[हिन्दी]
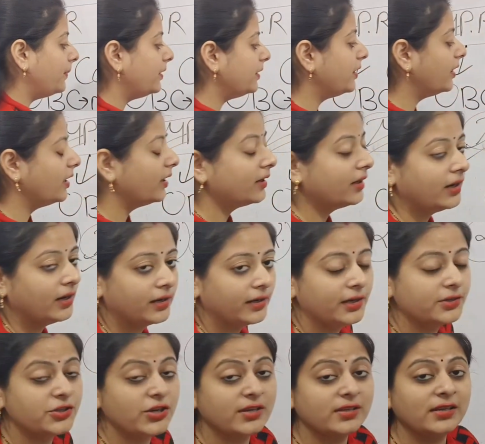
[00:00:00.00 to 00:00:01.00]
पर क्या कहा गया
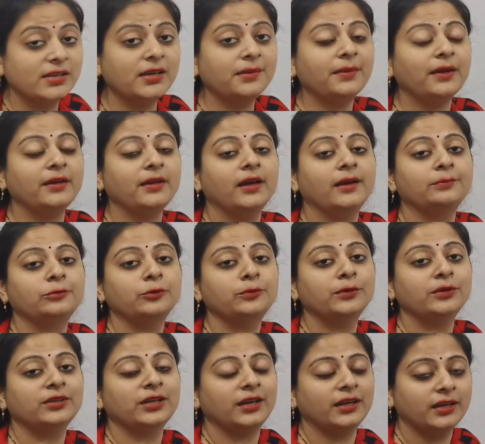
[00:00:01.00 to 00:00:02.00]
जैसा कि मैंने आपको
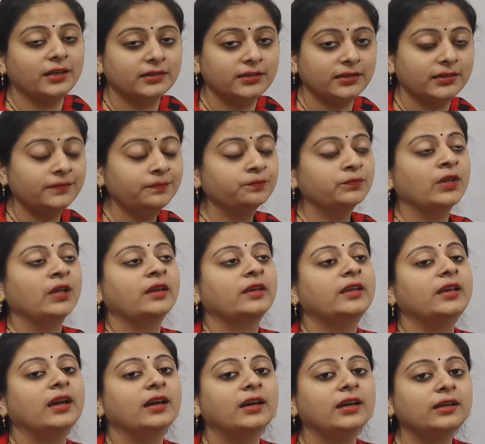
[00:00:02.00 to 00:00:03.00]
बताया था
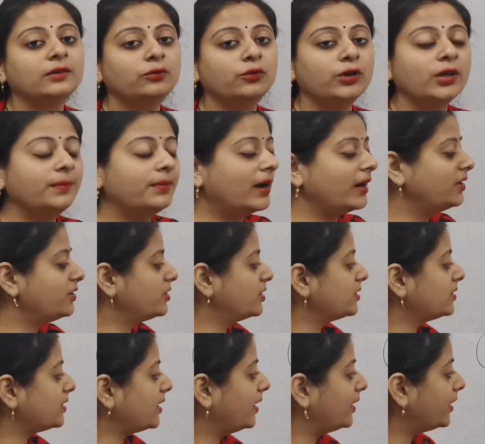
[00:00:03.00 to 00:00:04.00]
कि अगर कोई बाई
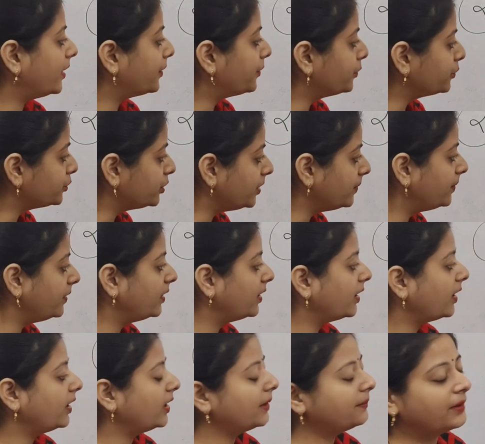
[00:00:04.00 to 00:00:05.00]
चांस एरर होती भी
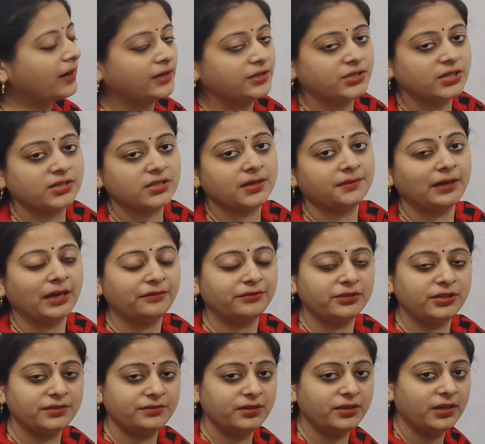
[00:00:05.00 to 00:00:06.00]
है या बाई चांस आप
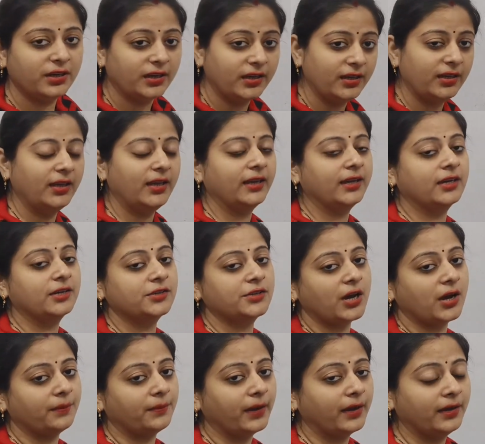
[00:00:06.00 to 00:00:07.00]
एफिडेविट नहीं लेकर
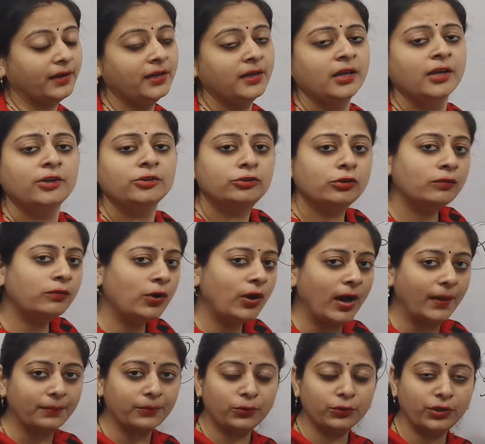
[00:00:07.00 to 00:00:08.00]
जा पाए तो वो
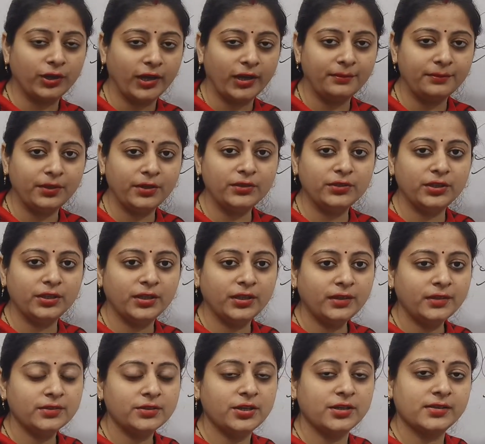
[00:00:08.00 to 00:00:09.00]
आपको टाइम देते हैं
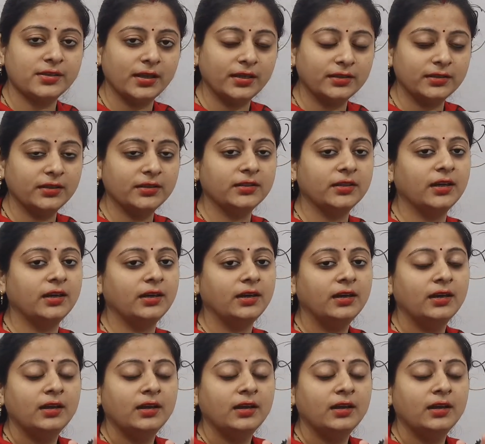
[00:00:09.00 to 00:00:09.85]
छः सात दिन का